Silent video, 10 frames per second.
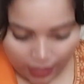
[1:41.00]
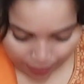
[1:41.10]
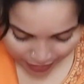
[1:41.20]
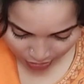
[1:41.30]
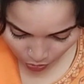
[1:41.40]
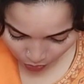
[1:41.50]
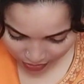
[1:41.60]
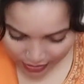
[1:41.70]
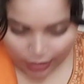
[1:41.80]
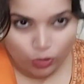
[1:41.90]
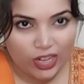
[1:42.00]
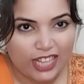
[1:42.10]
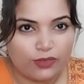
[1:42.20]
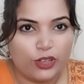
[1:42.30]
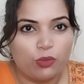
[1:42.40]
मैं इसे खोल के दिखाती हूँ
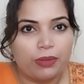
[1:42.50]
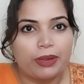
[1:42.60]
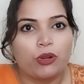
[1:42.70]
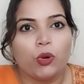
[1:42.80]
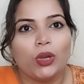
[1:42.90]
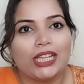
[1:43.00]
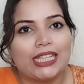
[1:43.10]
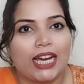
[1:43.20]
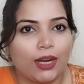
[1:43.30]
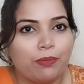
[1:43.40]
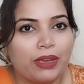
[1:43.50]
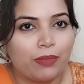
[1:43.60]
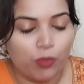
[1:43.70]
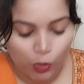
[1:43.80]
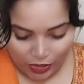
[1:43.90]
लास्ट वीडियो में मैं खोल के दिखाना
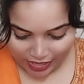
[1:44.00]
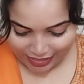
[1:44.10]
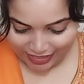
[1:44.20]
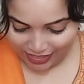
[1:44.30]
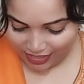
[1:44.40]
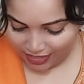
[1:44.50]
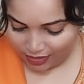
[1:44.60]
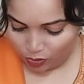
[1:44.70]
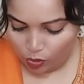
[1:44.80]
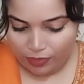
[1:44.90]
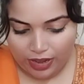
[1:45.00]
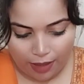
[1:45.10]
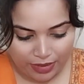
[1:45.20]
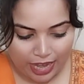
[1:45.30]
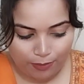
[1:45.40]
भूल गई थी तो मैं
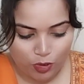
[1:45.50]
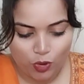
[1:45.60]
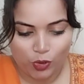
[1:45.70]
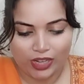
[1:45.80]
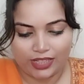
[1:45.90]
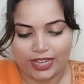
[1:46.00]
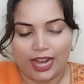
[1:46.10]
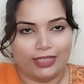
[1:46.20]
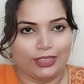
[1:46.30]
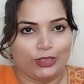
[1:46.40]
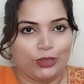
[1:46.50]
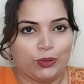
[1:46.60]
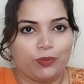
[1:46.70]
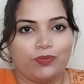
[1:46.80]
अभी आपको खोल के दिखा देती हूँ